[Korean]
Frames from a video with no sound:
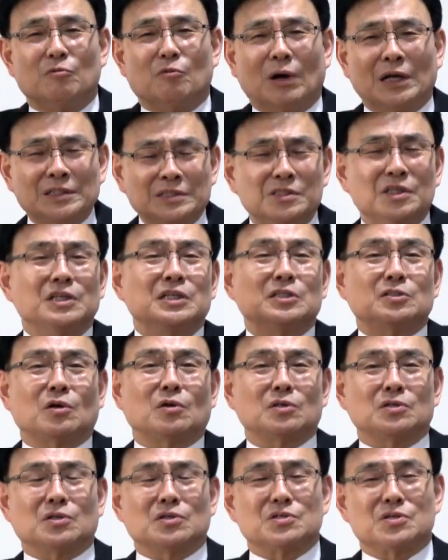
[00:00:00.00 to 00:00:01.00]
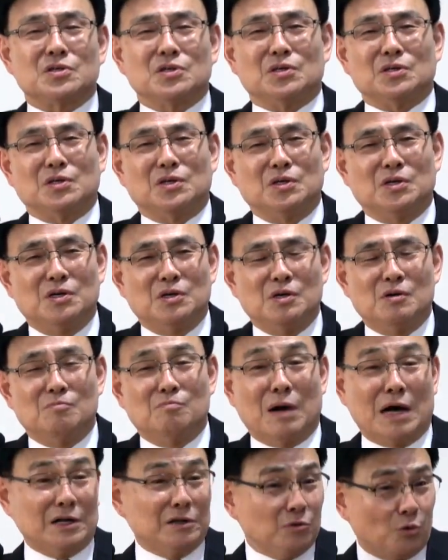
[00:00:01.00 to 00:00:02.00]
완전히 떨어져서
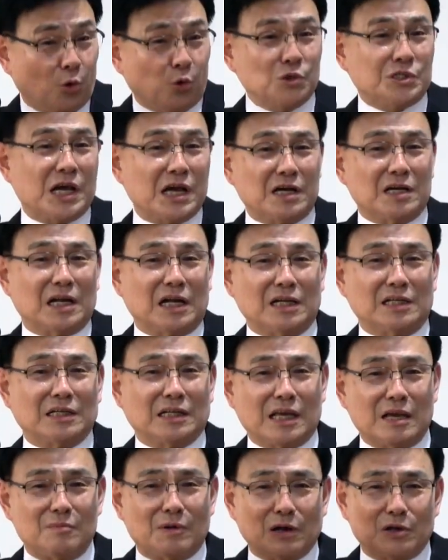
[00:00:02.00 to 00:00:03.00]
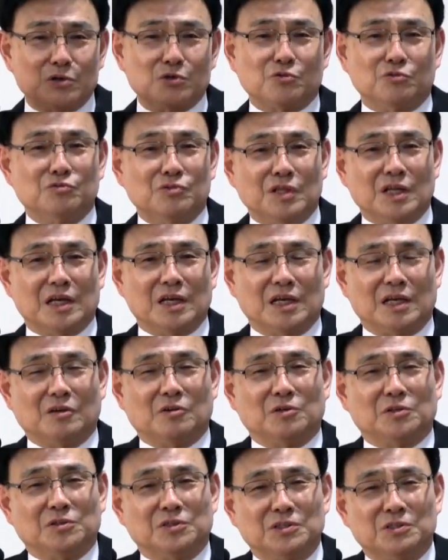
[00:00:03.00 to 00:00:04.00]
많은 고생을 하는 게 바로 이
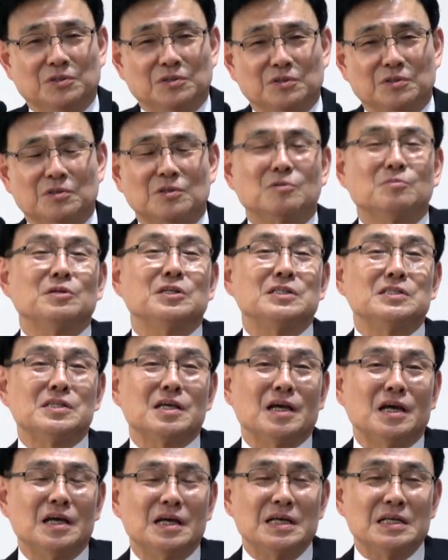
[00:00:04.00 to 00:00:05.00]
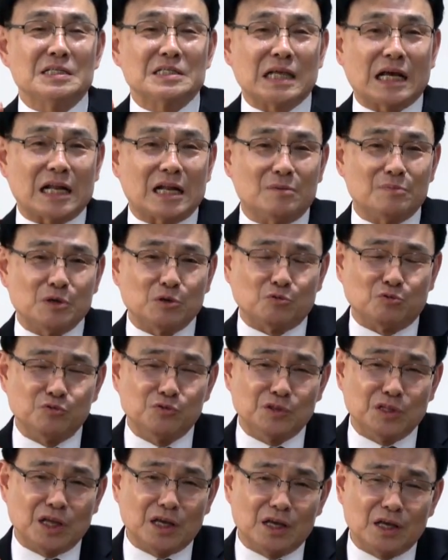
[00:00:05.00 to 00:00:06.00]
군대거든요. 그러면 이제 사람이
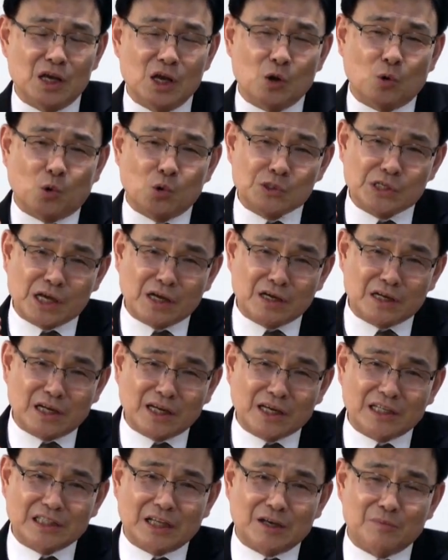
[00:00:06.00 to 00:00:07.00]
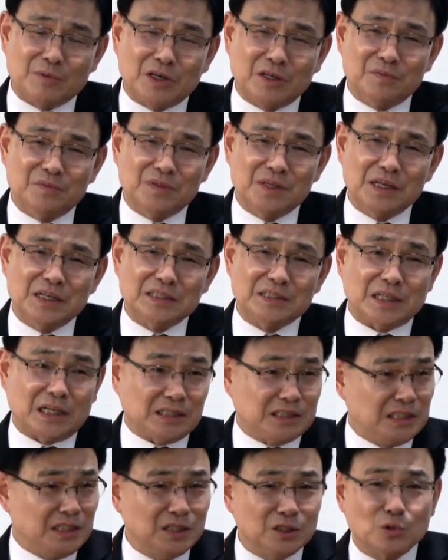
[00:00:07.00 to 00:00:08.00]
군대 고생을 하게 되면
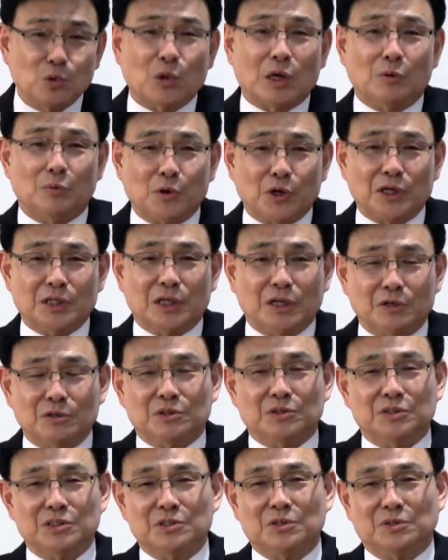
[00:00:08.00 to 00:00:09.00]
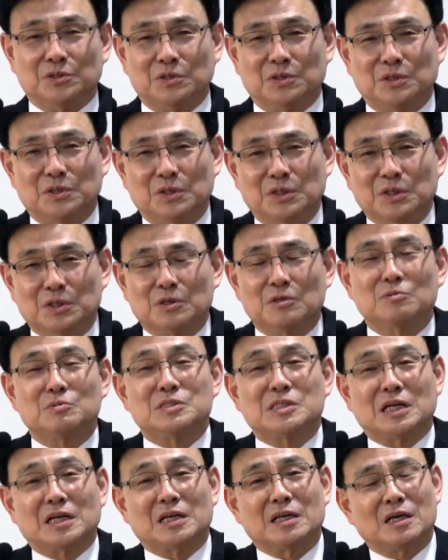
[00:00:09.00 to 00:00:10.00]
자신을 돌아보게 되거든요.
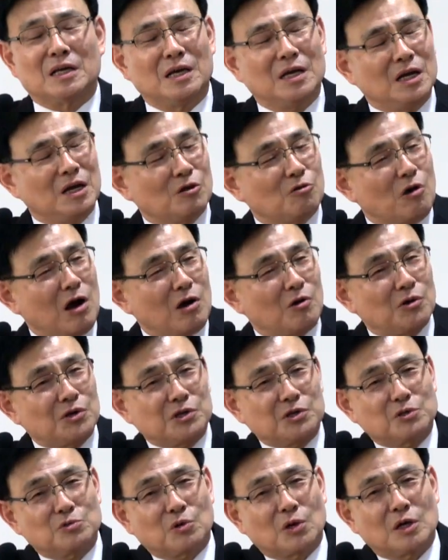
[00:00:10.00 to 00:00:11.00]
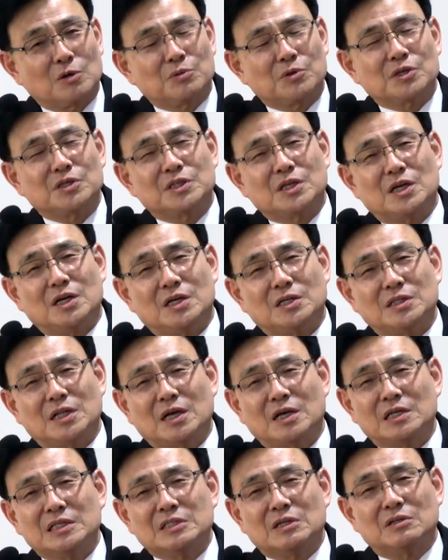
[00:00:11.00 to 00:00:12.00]
그러면 자기의 과거 일을 돌아보면 야
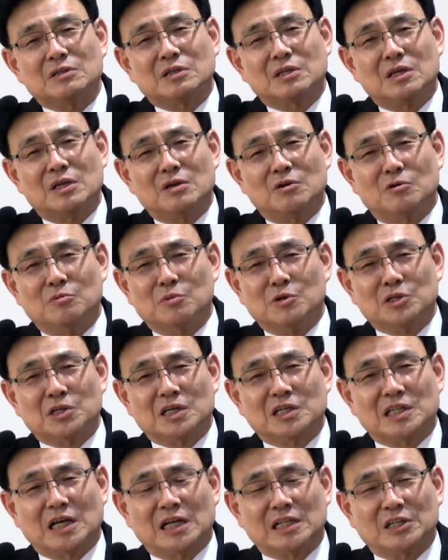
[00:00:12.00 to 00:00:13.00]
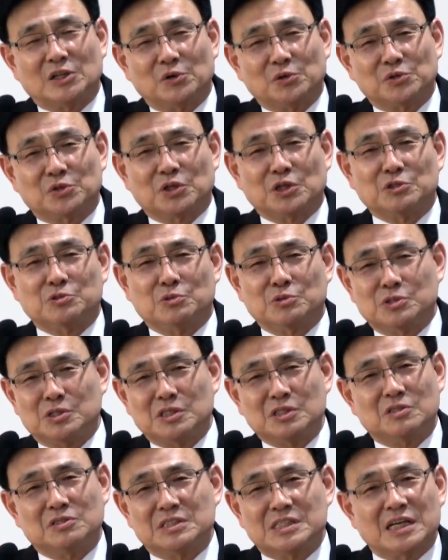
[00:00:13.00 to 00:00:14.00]
내가 이럴 때 어머니가 나한테 어떻게
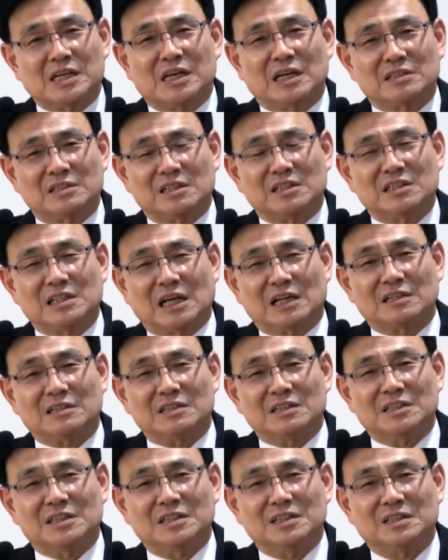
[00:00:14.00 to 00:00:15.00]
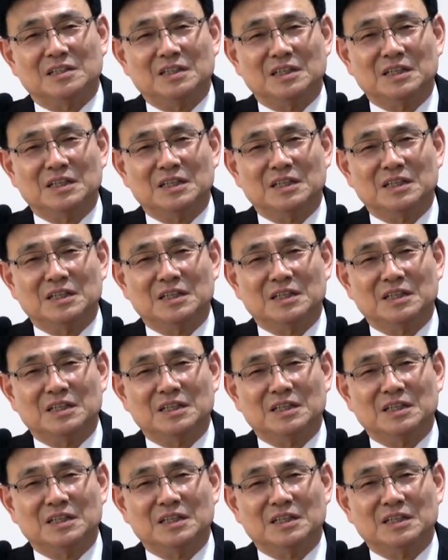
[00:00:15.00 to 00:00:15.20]
줬지 이런 생각들이 나는 거예요.